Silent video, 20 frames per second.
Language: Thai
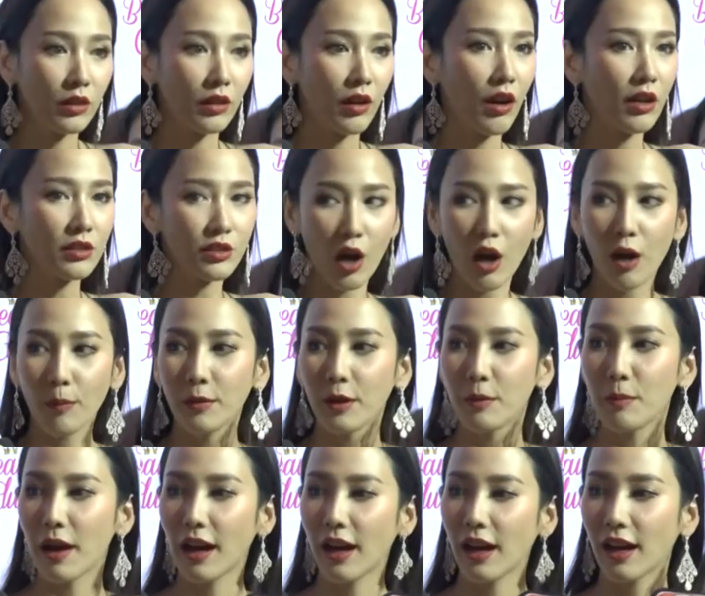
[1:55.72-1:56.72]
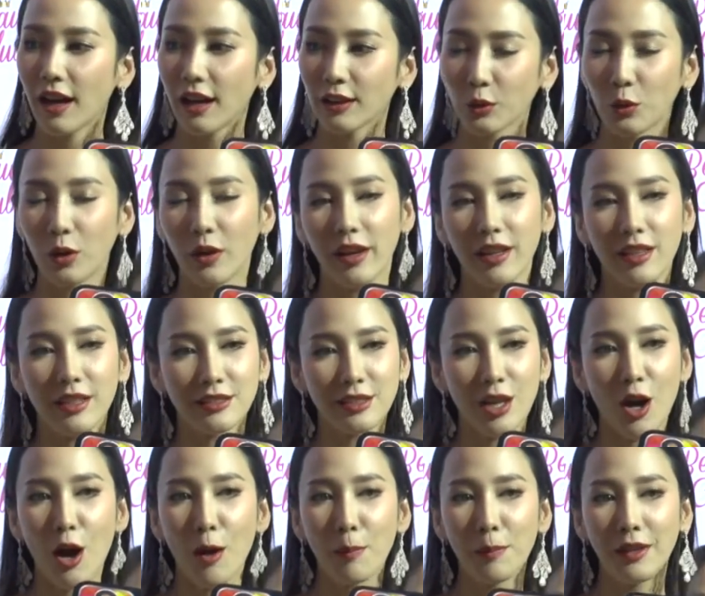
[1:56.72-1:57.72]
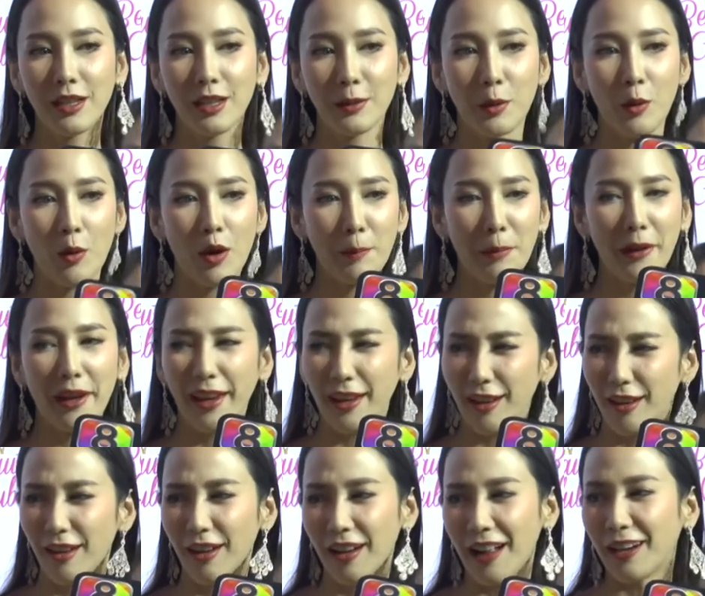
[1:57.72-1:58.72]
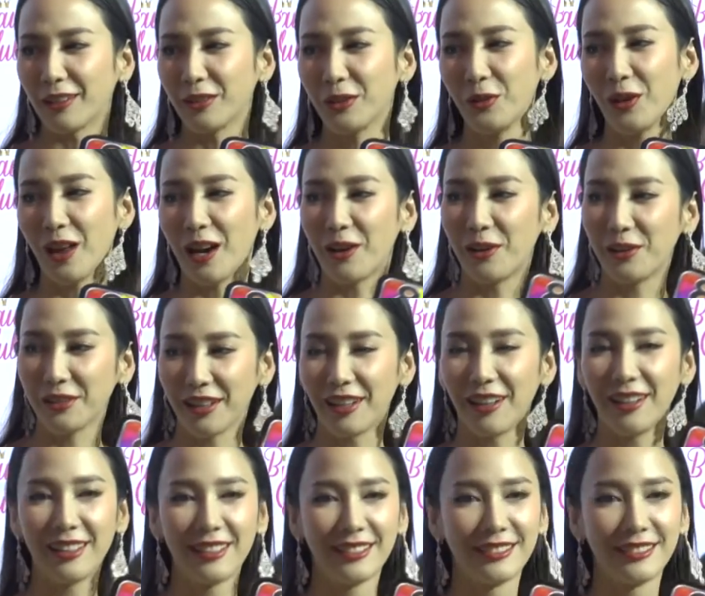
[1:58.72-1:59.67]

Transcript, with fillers: นก็ชอบเยอะมากค่ะ ตัวเราเองยังชอบเลย เพราะว่าเพลงก็ขังอยู่แล้วเนาะ